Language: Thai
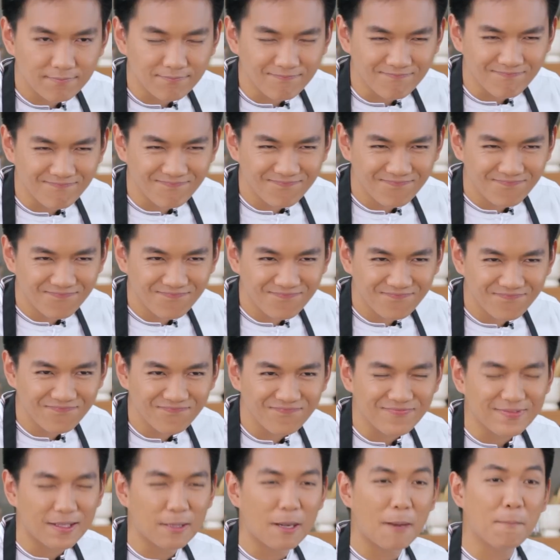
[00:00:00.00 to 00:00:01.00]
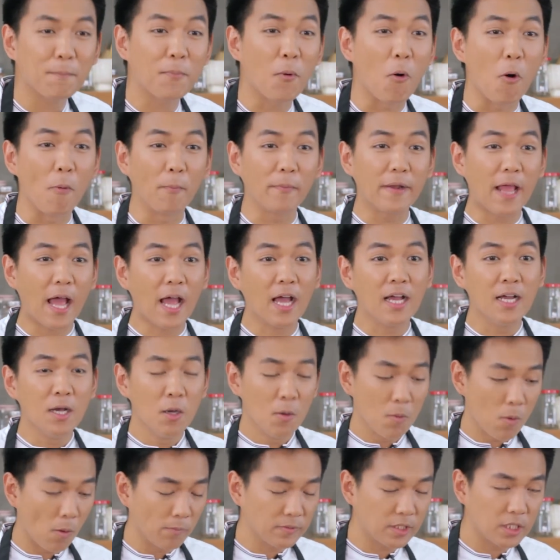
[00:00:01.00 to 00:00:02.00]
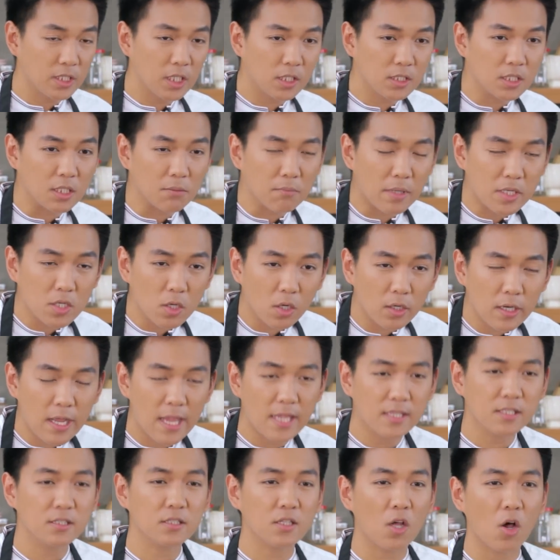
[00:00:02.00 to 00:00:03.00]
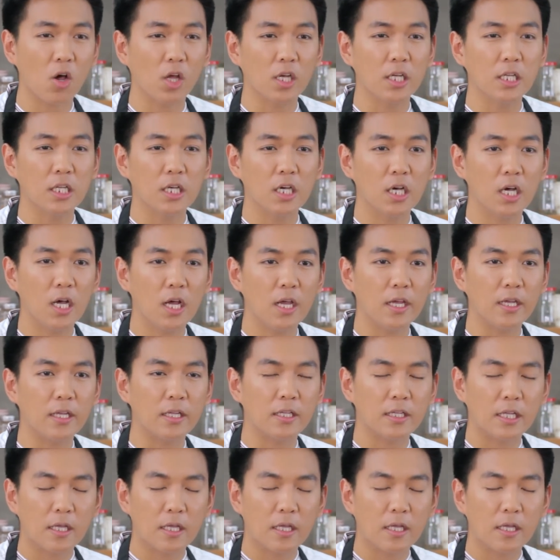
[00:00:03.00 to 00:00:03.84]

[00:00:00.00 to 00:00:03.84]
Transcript: อืมสำหรับผมนะ ผมจะนึกถึงมายองเนสก่อนเลย